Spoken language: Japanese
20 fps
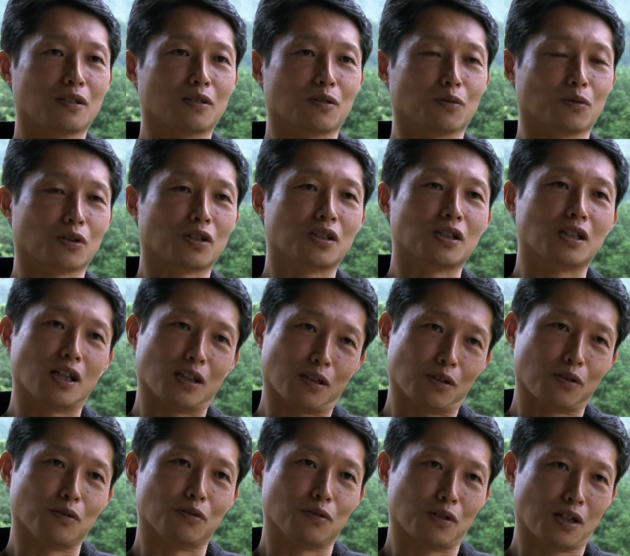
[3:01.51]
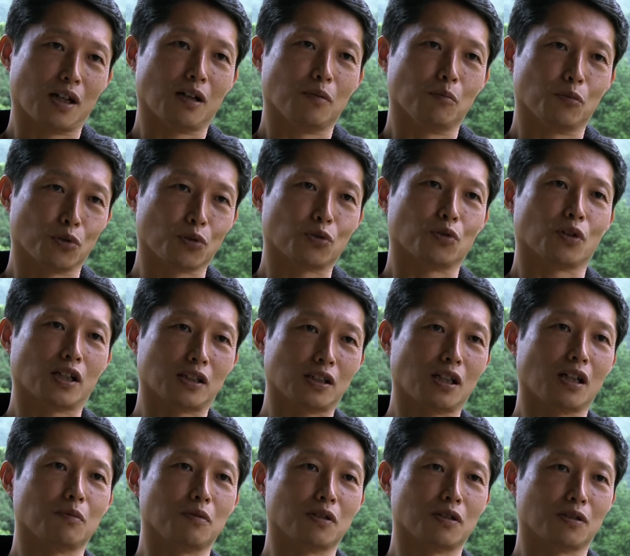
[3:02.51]
その資源というかものとか
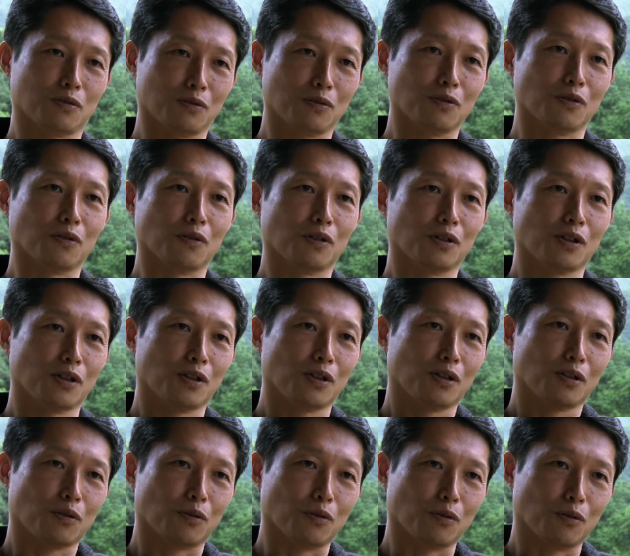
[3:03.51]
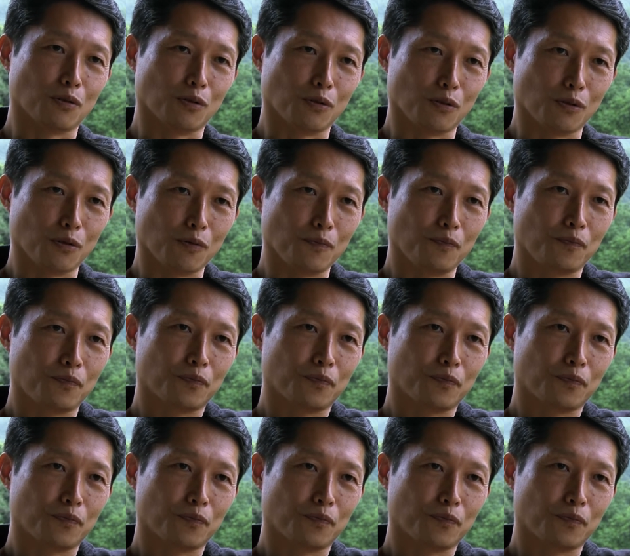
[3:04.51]
サービスをこ